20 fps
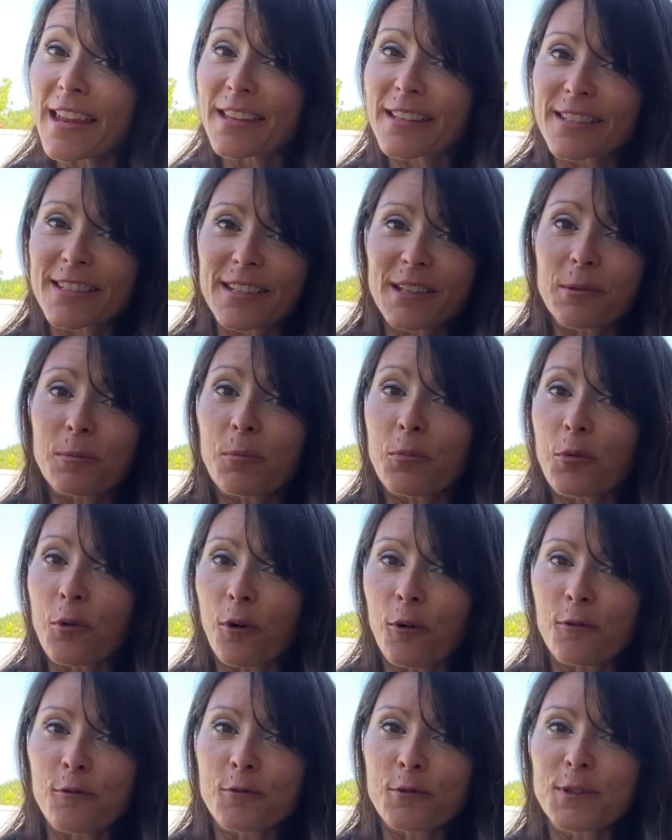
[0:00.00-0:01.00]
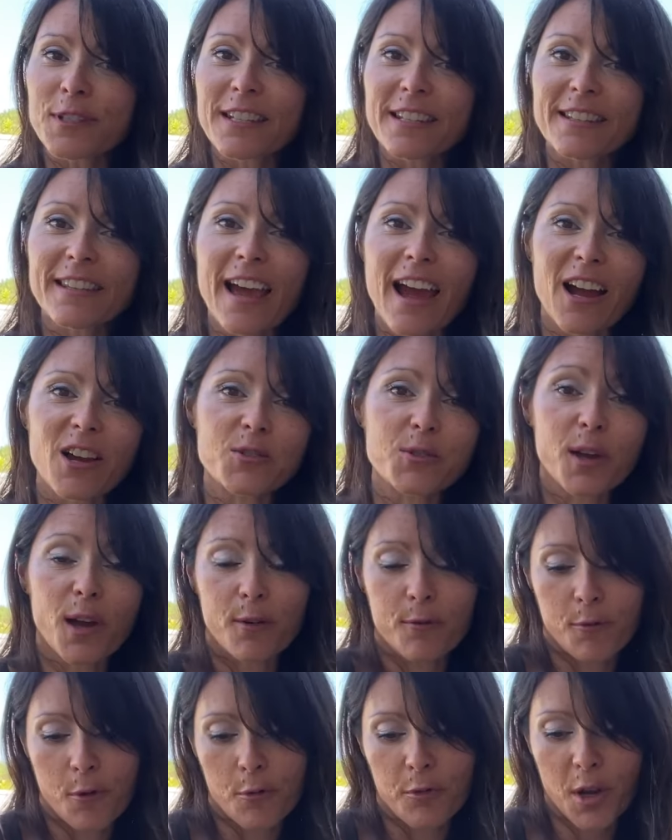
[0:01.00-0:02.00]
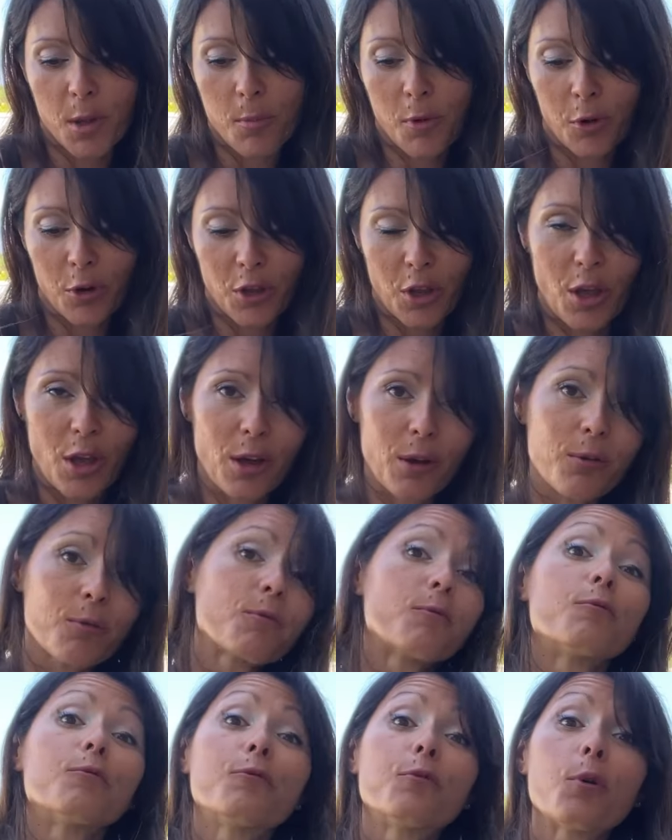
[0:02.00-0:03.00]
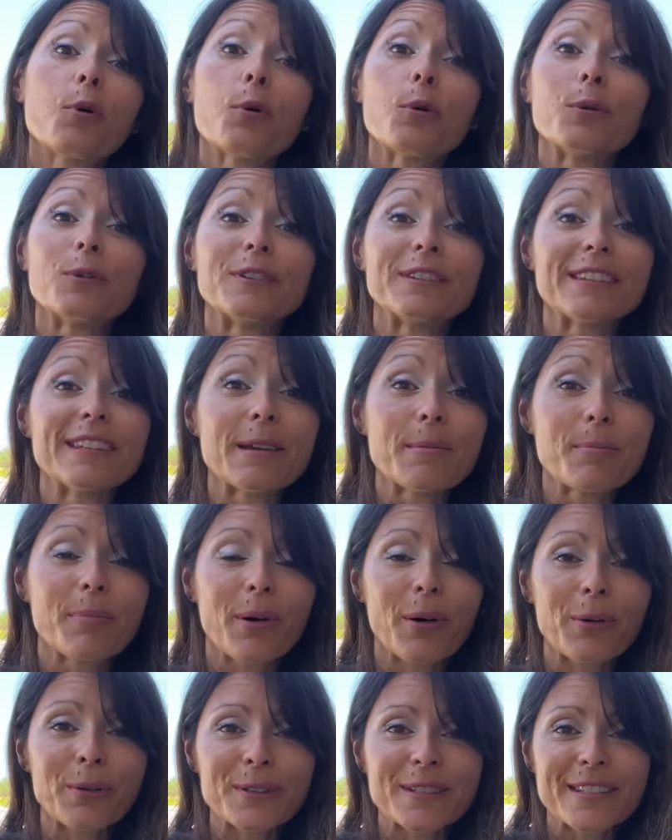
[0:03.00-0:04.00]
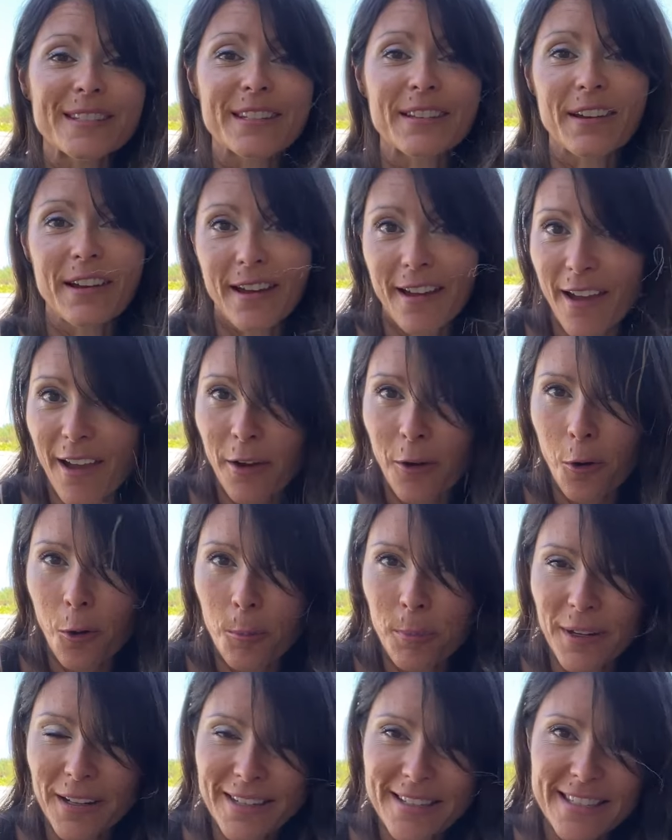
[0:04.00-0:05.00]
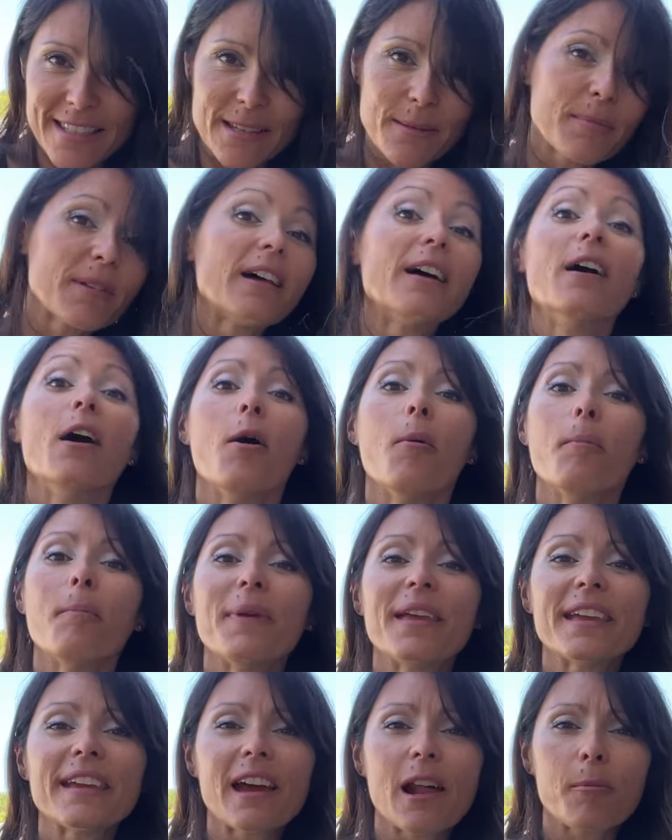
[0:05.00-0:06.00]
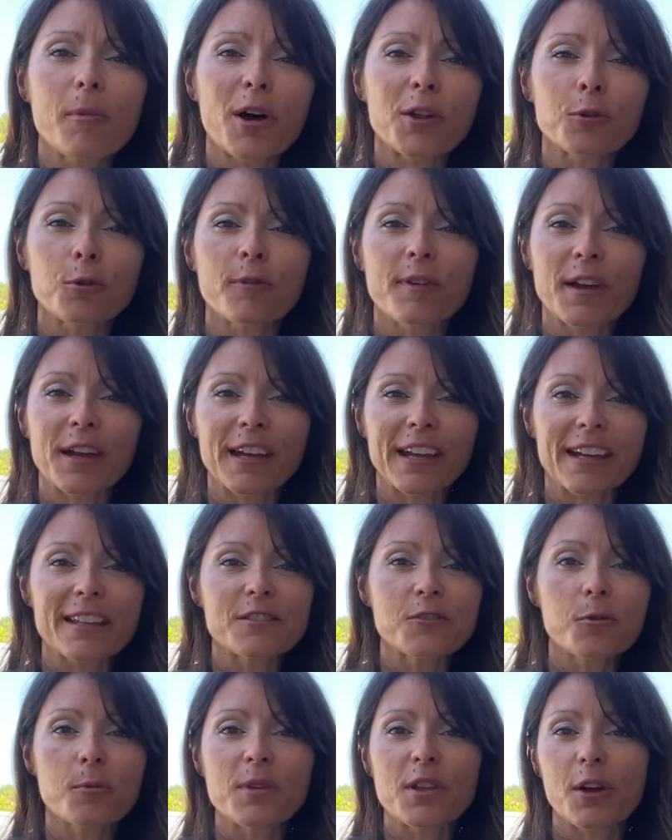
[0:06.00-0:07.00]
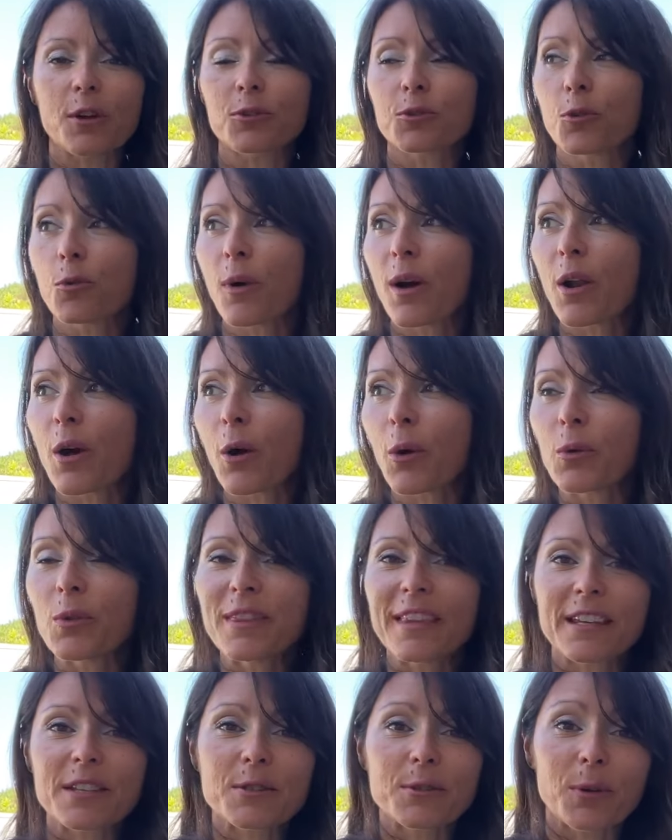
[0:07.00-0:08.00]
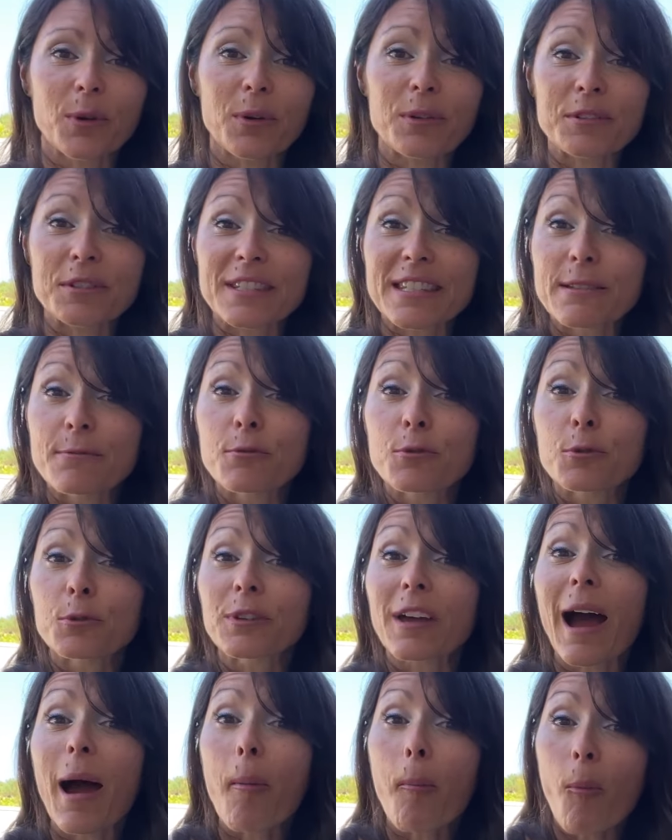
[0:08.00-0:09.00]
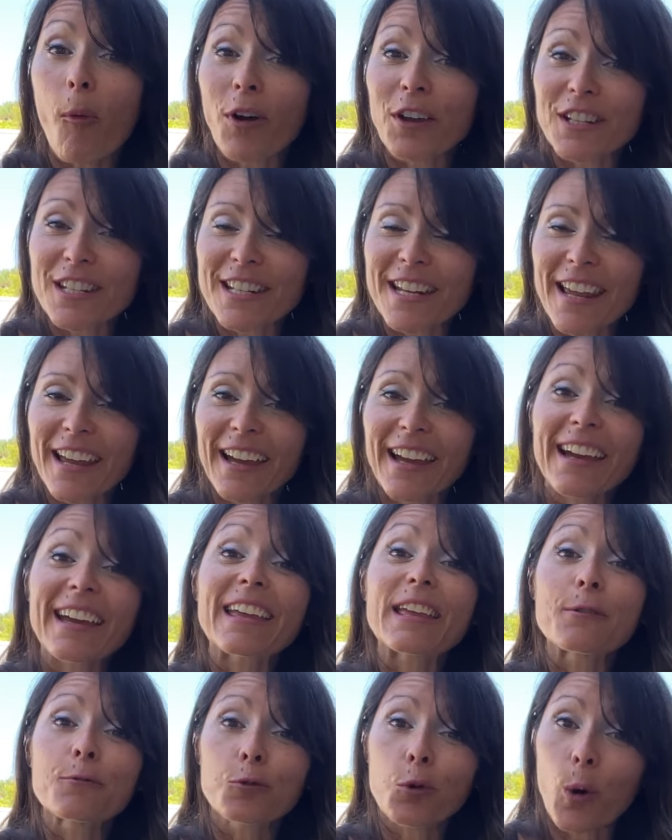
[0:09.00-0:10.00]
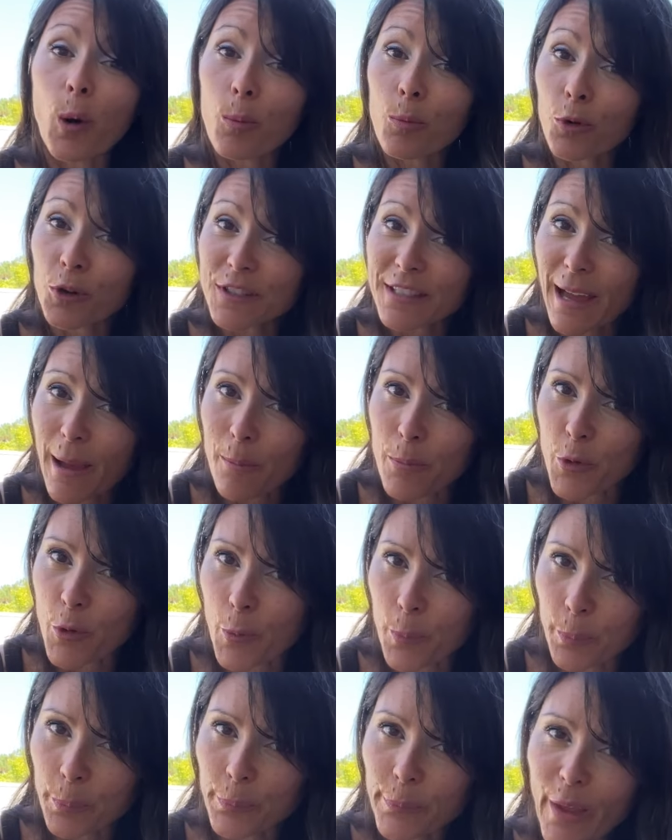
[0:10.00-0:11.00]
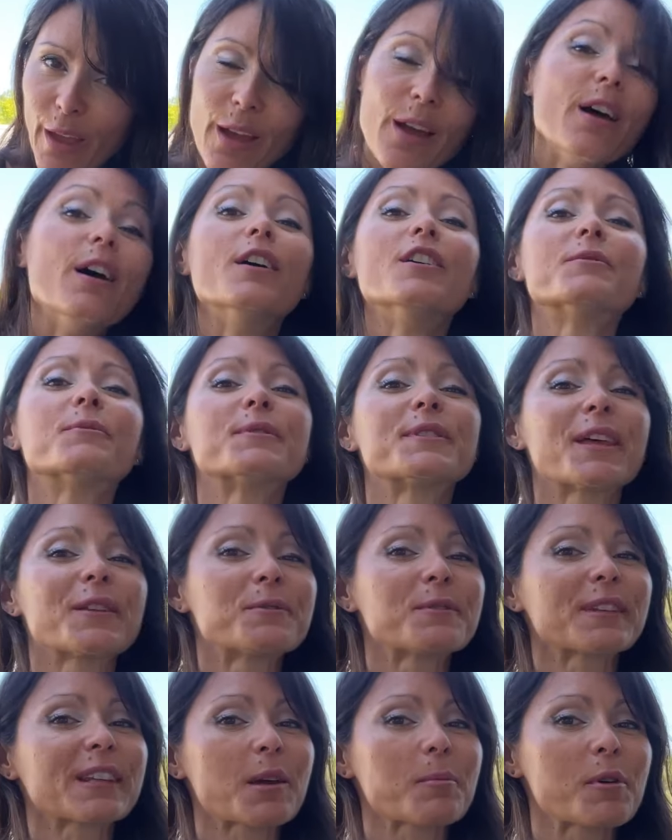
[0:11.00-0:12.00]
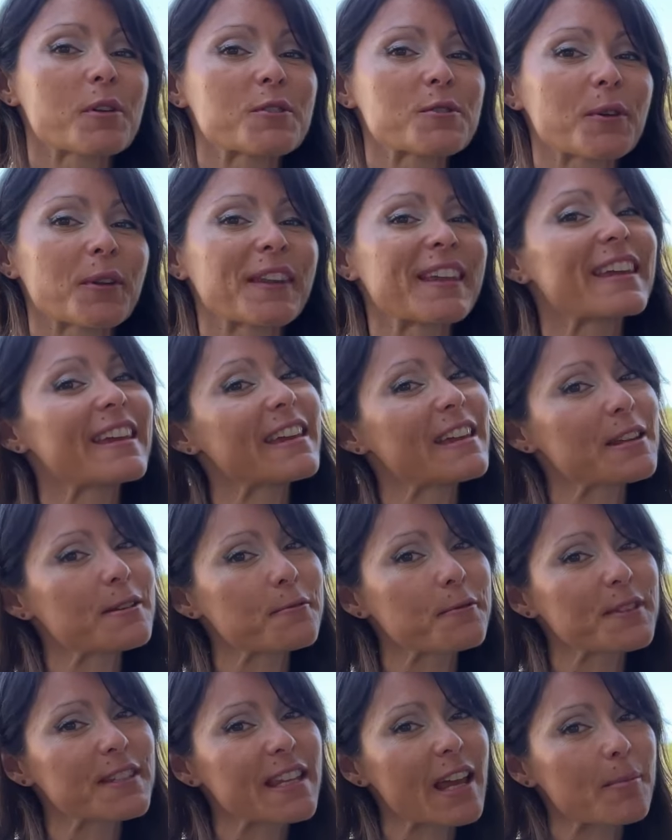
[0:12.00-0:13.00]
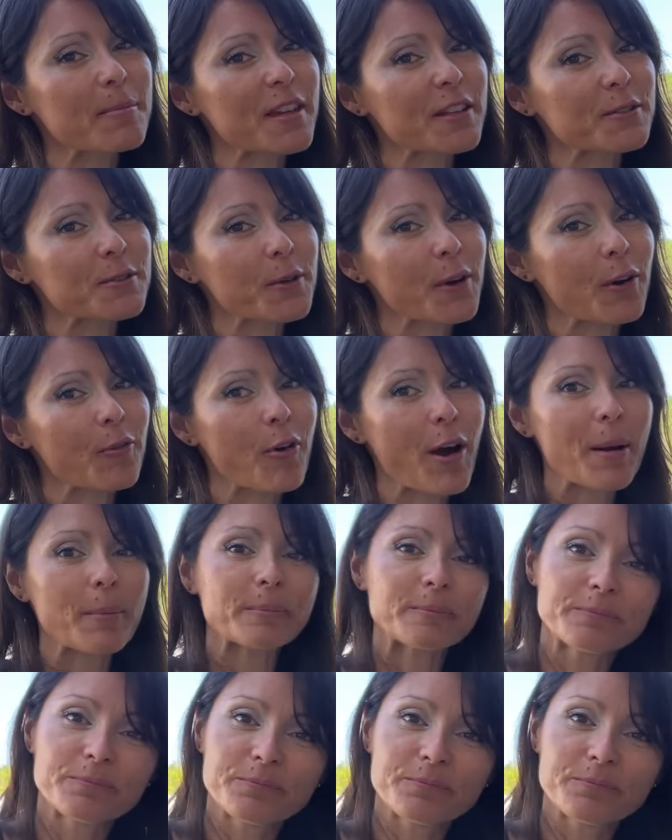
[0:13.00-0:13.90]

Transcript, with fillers: et LinkedIn pour vous aider à réduire vos frais bancaires, vos dépenses incompressibles, mais également à trouver un crédit au meilleur taux ou alors une assurance qui vous coûtera moins cher et vous remboursera mieux. Je vous souhaite une très bonne journée et je vous dis à bientôt. Au revoir.